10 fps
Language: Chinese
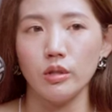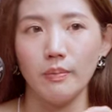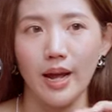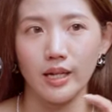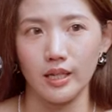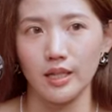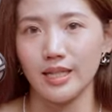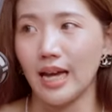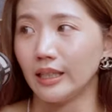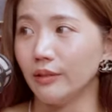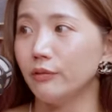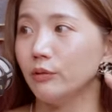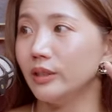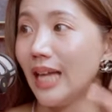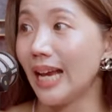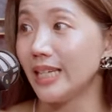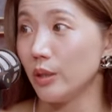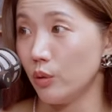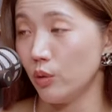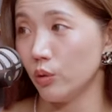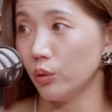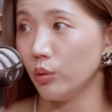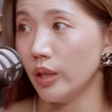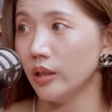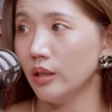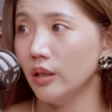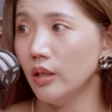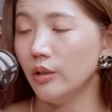是把你的脏衣服塞进去就对了。